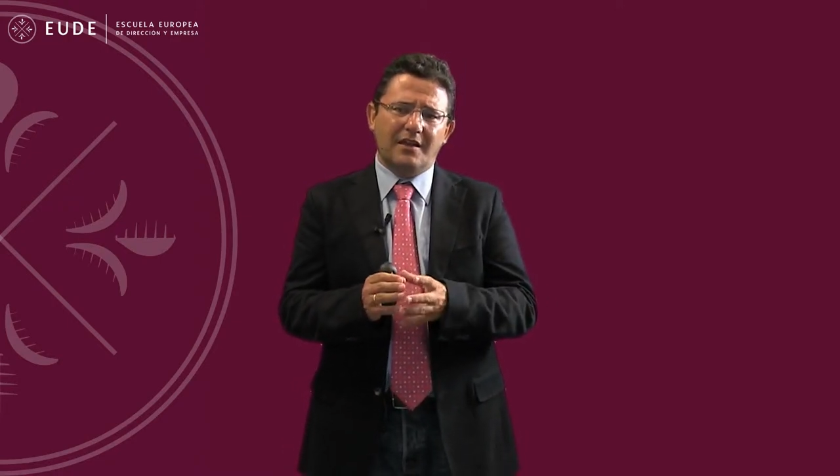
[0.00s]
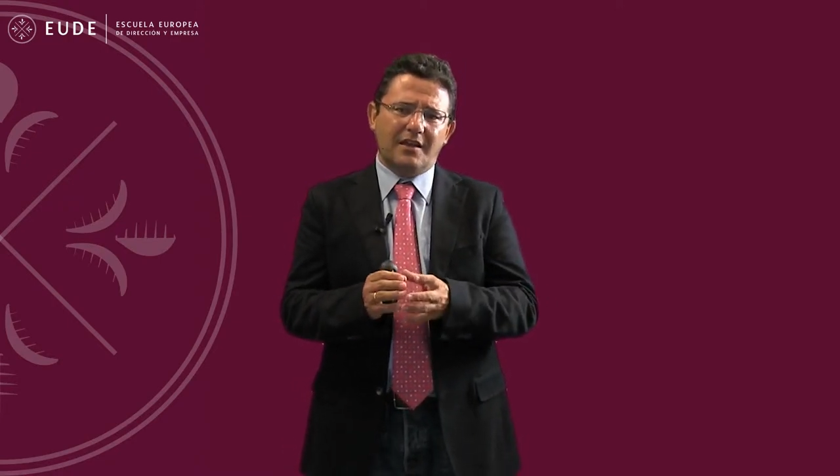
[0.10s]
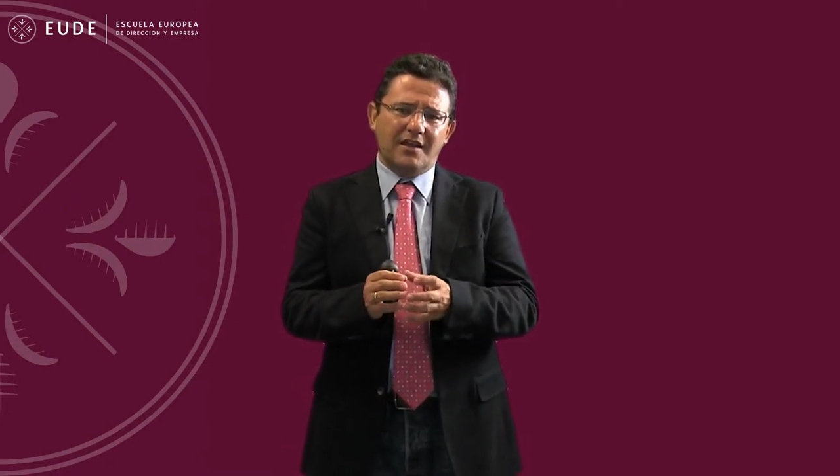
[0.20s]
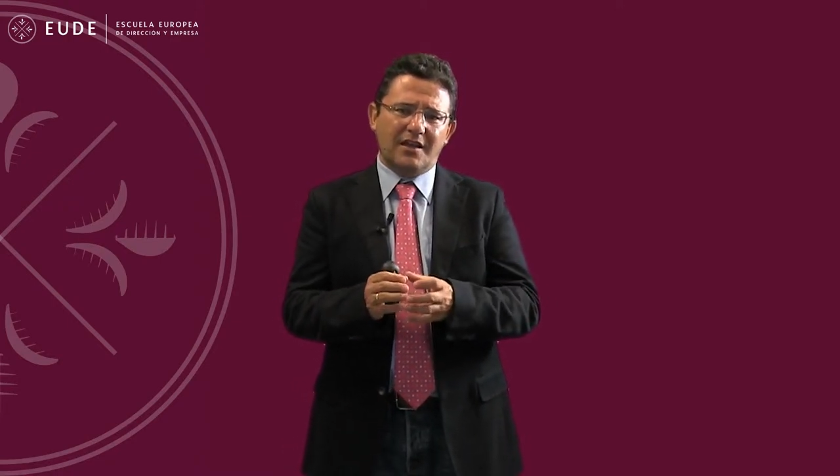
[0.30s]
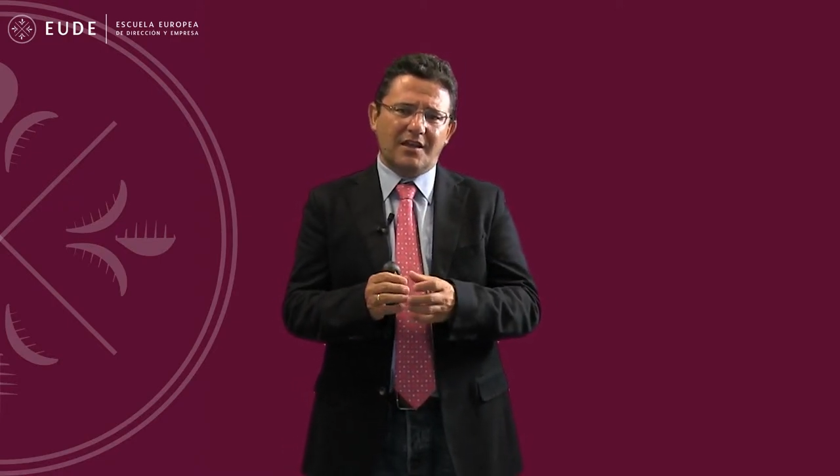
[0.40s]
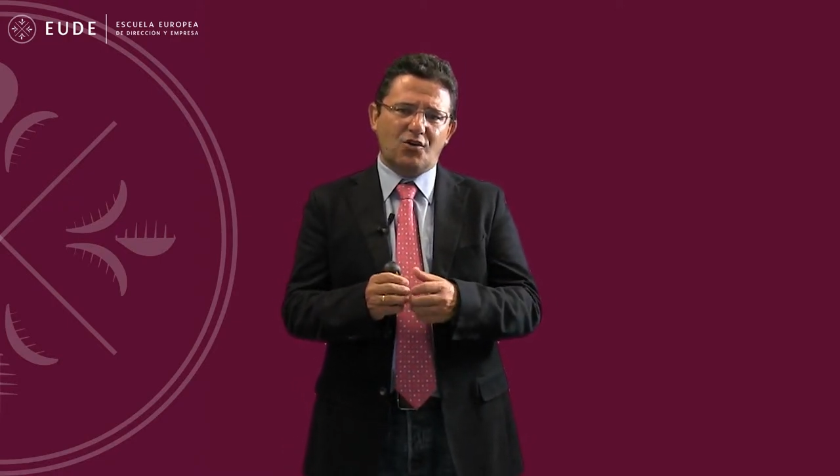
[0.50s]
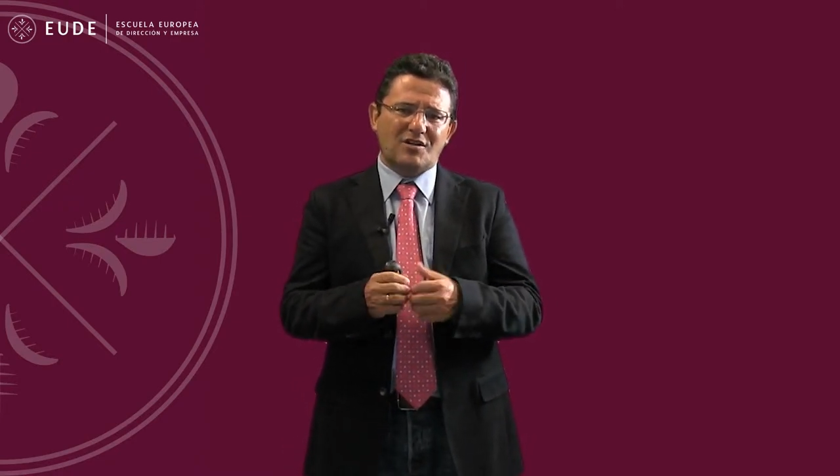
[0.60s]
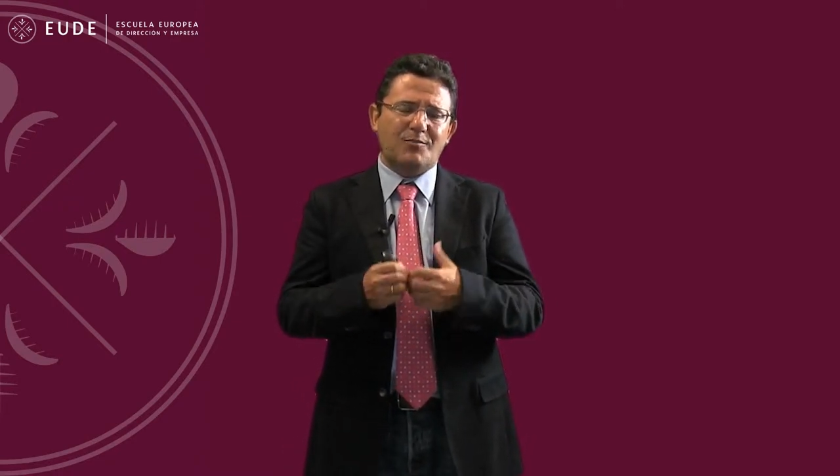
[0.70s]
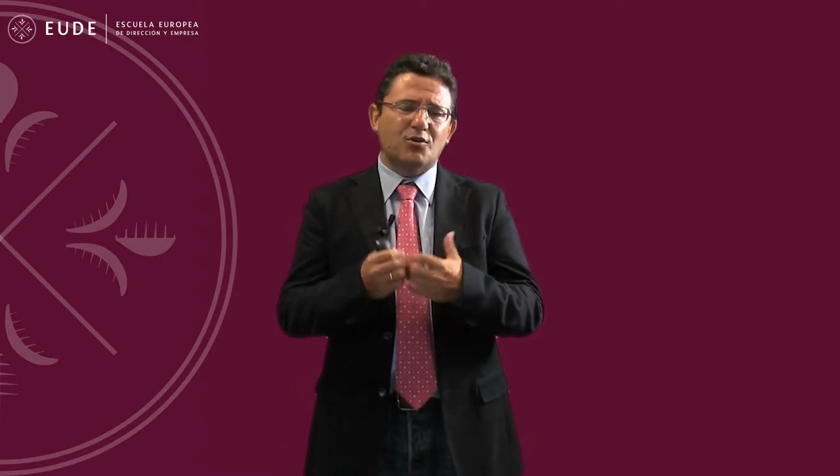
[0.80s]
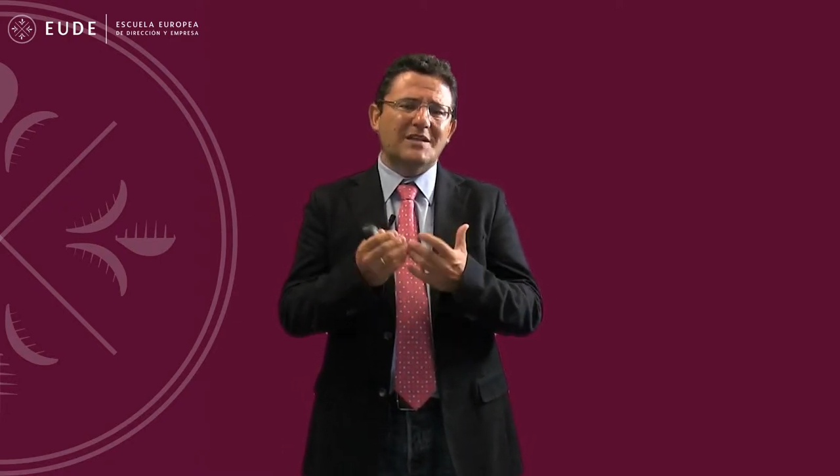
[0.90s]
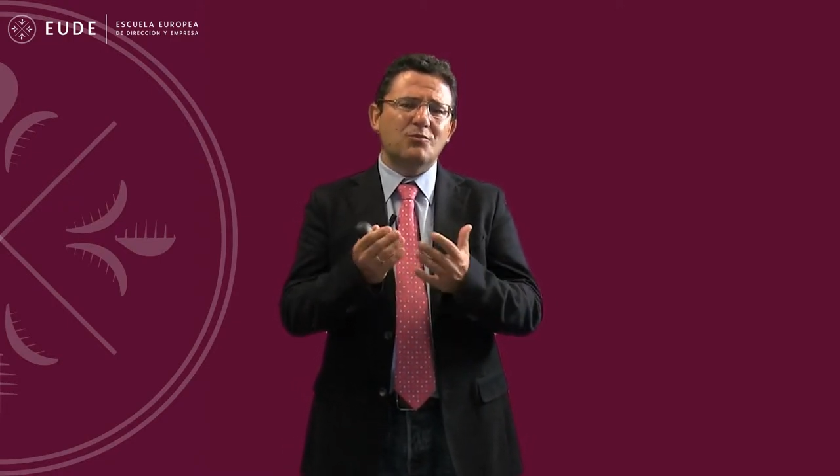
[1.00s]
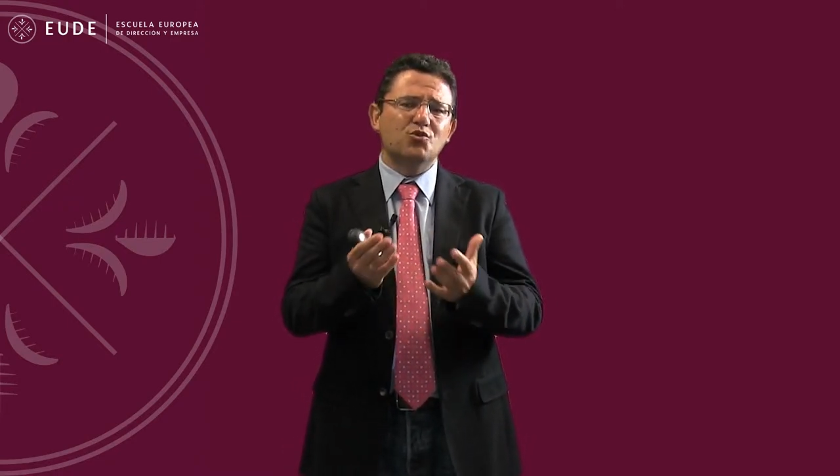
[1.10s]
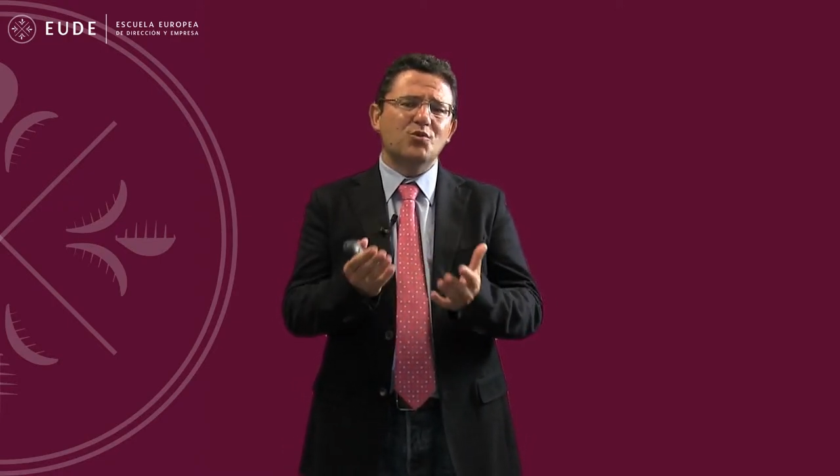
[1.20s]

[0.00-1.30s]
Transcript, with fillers: eh, os aportamos